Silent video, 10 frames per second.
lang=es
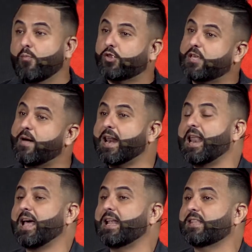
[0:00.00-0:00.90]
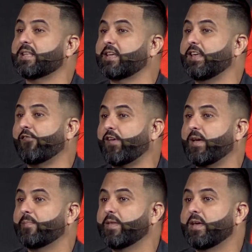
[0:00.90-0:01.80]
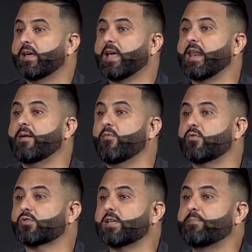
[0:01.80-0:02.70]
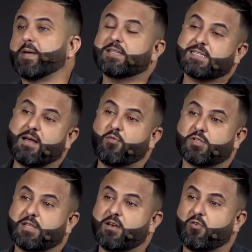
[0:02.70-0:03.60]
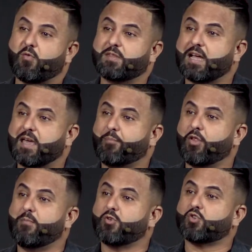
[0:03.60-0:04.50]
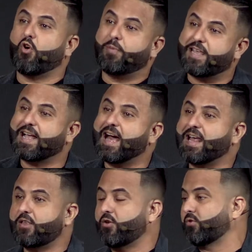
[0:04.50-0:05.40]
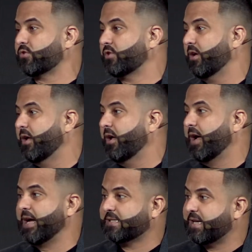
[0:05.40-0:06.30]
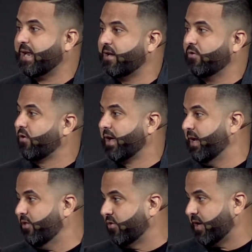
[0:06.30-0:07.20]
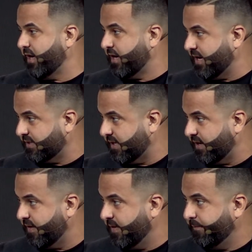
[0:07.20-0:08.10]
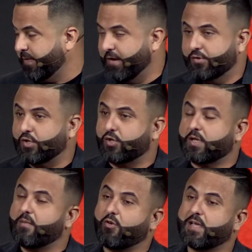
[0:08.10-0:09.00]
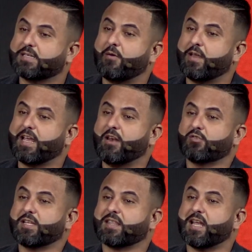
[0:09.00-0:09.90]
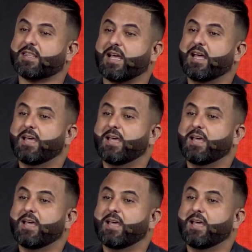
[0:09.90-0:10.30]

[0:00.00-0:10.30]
motivar a la gente a tener fe, queremos y pensamos sin darnos cuenta que podemos obligar a Dios hacer algo que Él no quiere hacer. Y nosotros tenemos que saber que no se trata